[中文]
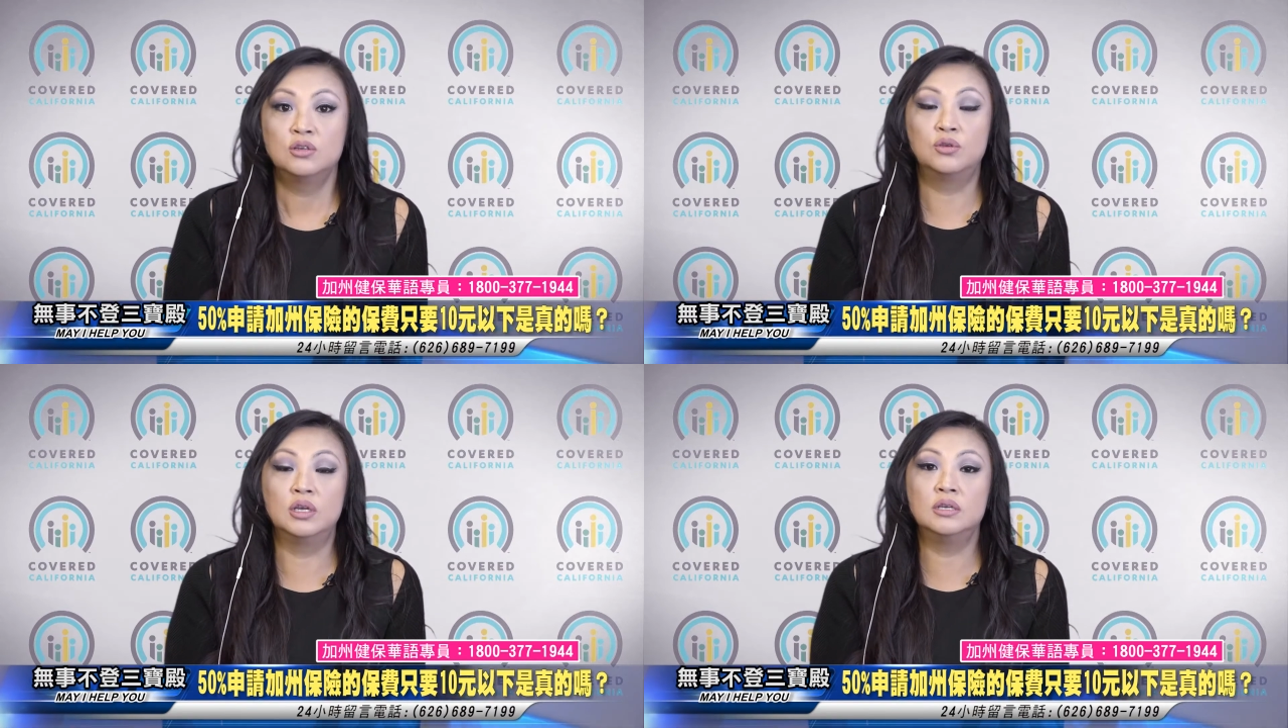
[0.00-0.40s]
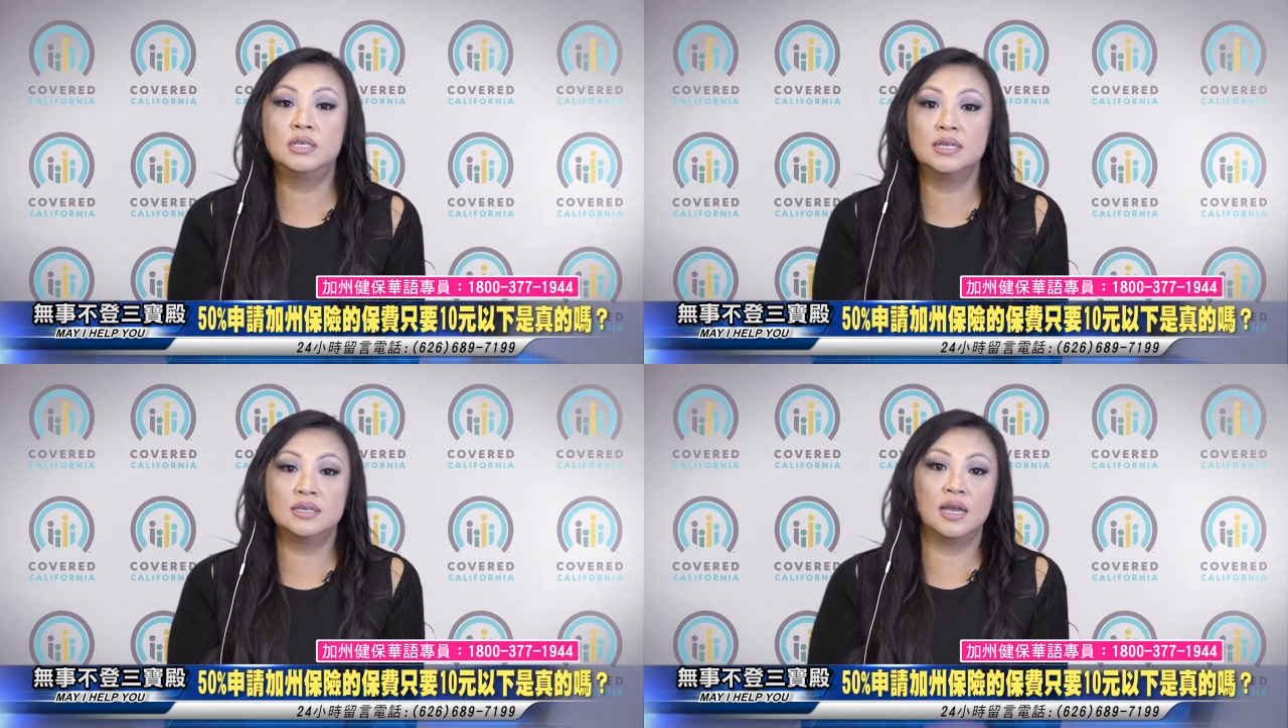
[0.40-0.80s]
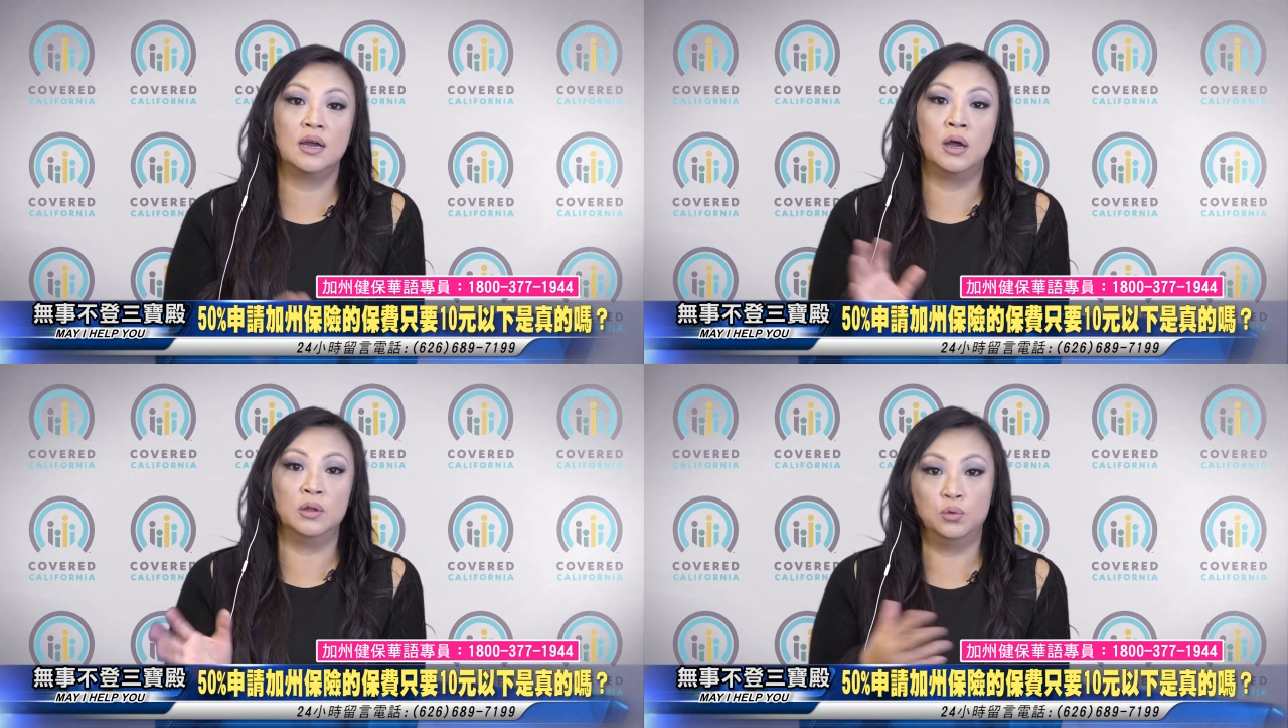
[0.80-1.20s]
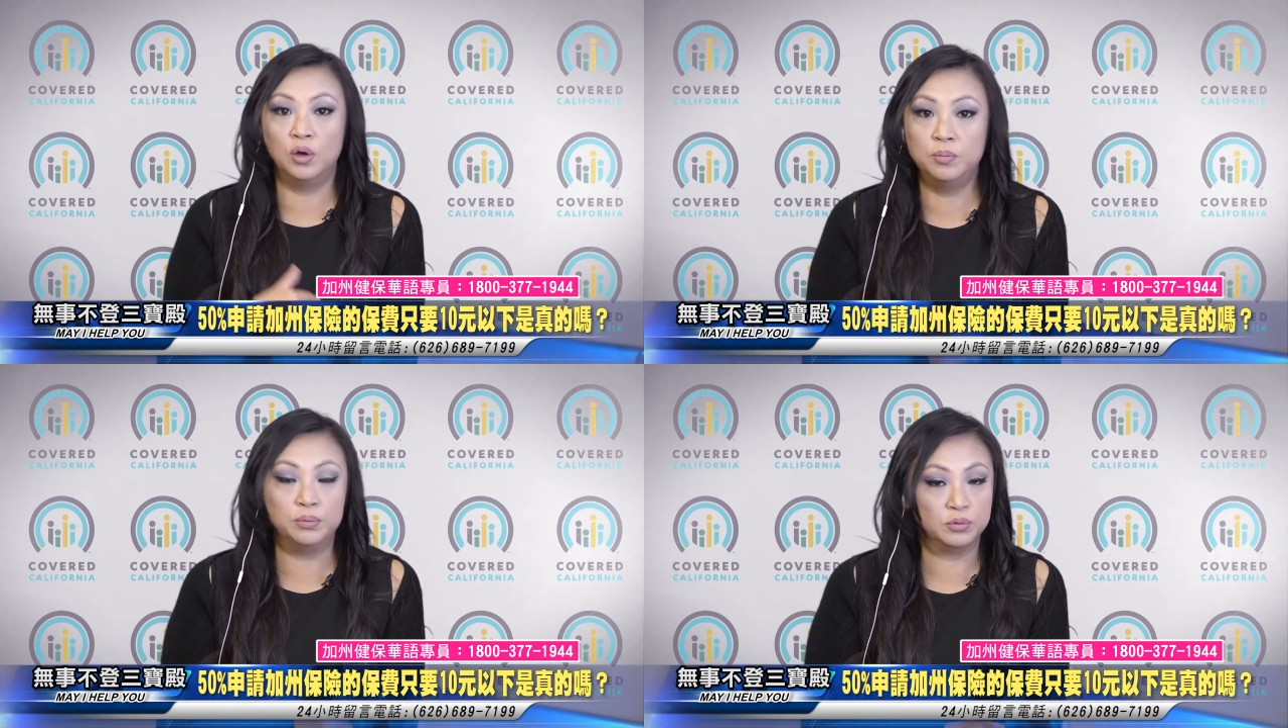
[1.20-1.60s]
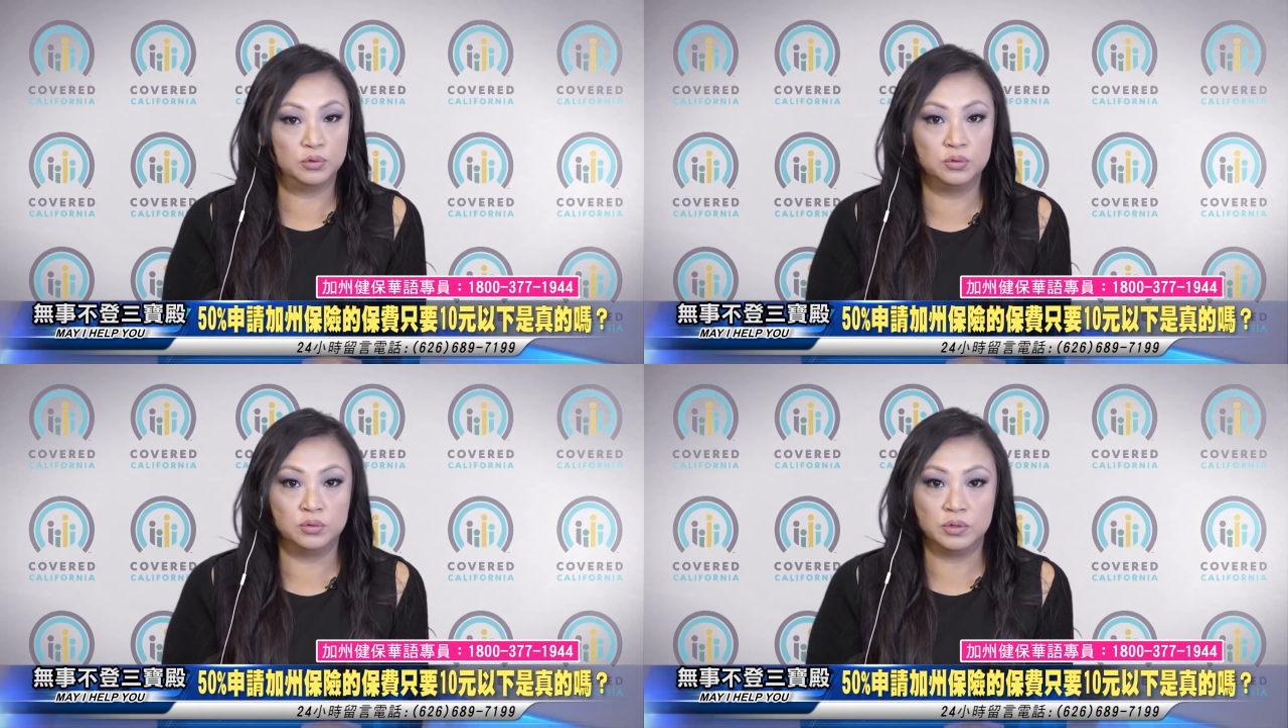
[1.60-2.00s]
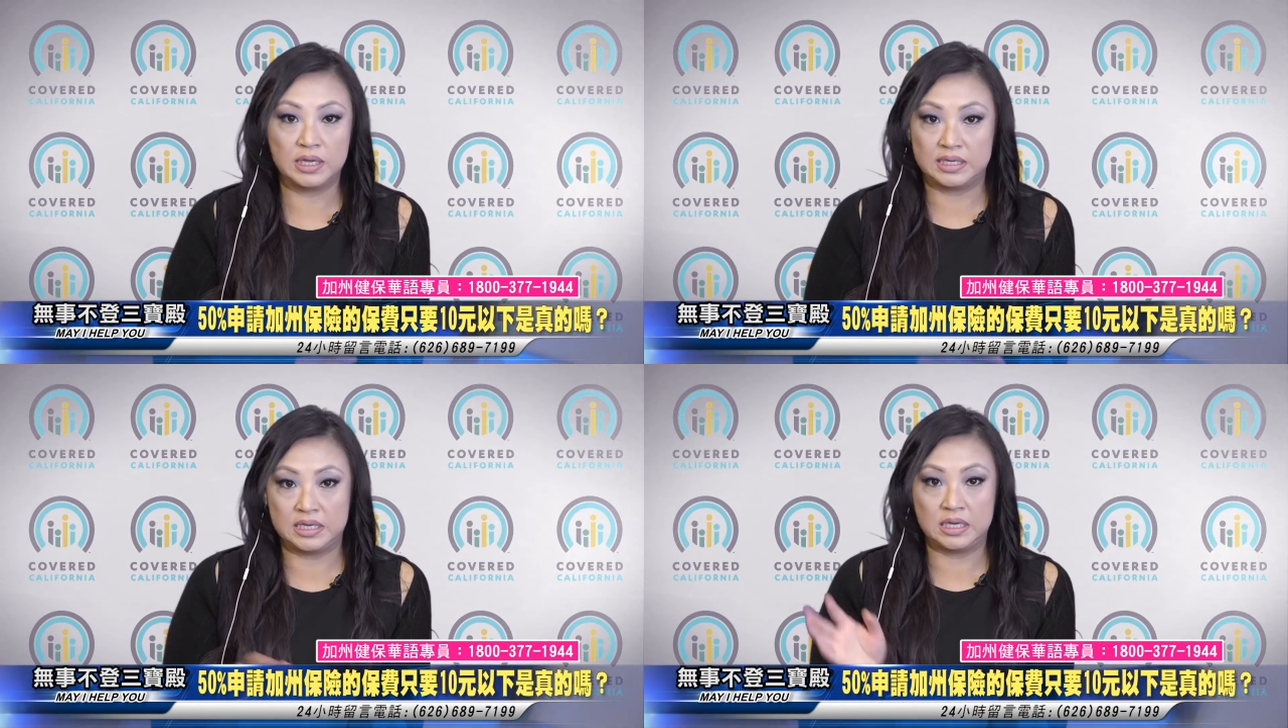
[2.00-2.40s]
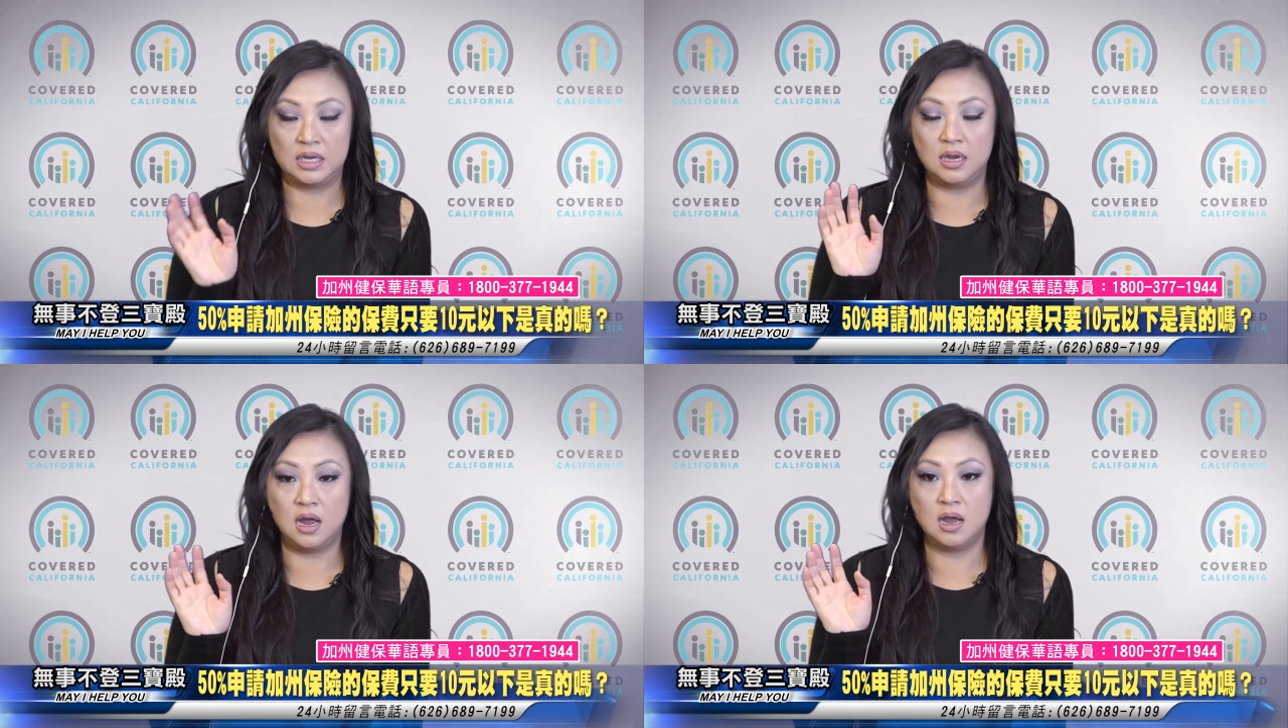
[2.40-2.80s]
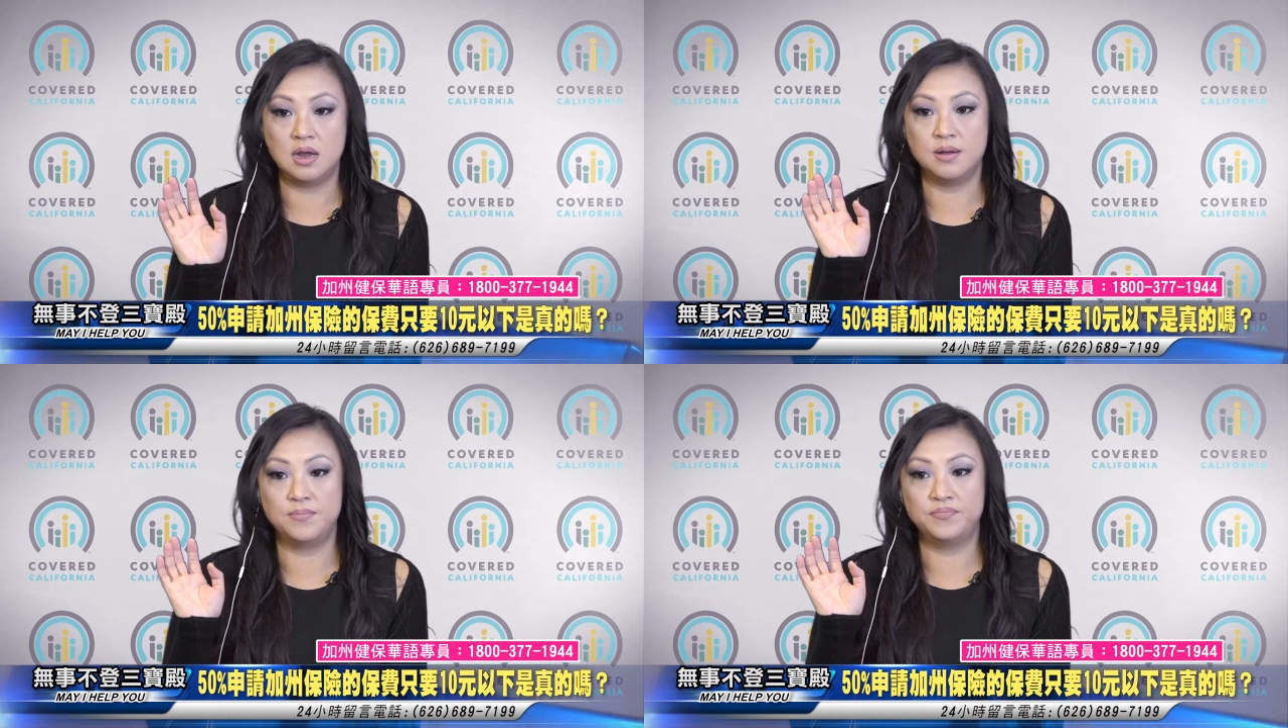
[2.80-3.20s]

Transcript: 所以现在很多补助已经啊。